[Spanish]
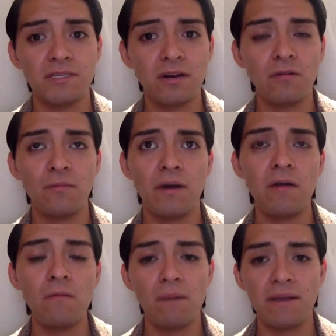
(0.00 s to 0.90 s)
Pichardo, ¿puede
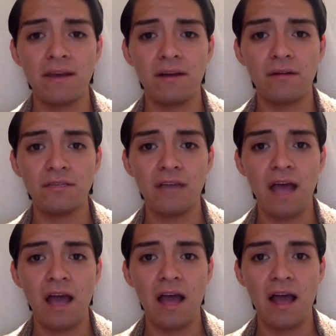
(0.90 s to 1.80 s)
acompañarnos
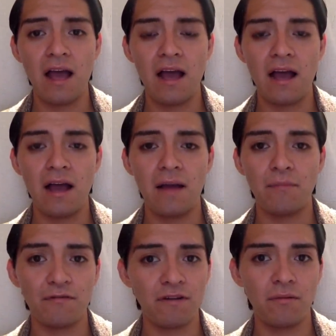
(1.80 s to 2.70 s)
a,
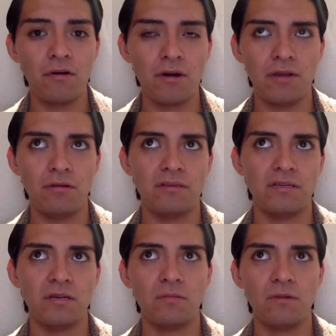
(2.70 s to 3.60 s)
por favor? Y yo
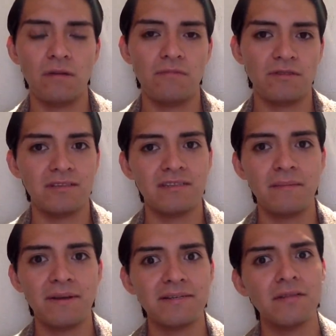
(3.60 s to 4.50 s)
así como que, pues, ¿qué
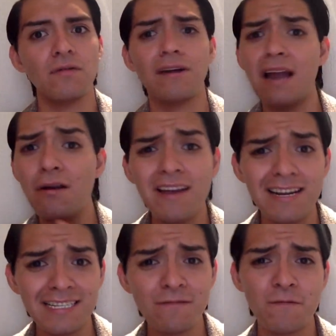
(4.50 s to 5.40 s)
está pasando? Claro que
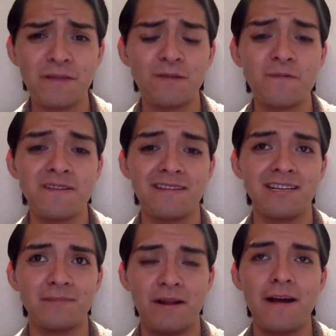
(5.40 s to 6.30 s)
en ese momento,
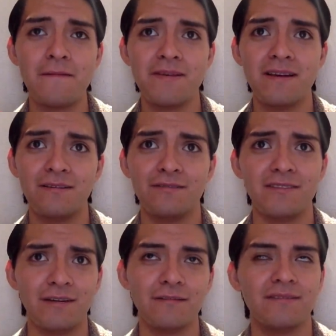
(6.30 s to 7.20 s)
mientras esperaba mi
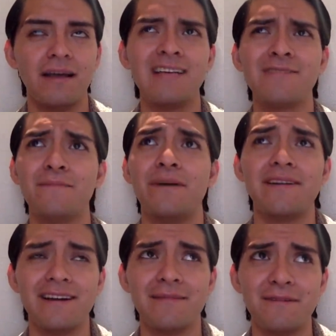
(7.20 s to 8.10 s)
diagnóstico, estaba
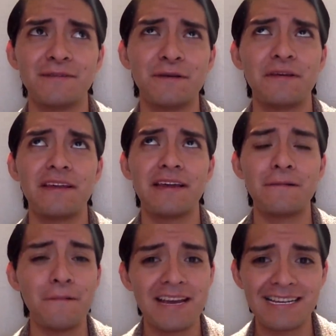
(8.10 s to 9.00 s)
súper nervioso yo de
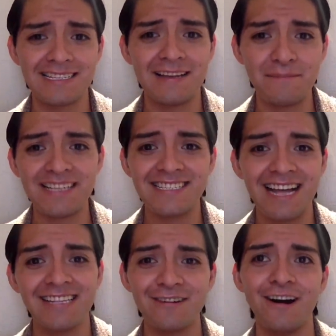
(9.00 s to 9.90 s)
que, güey, ¿qué está
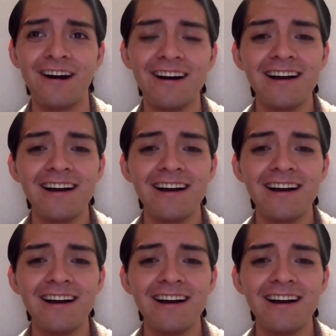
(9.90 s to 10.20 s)
pasando?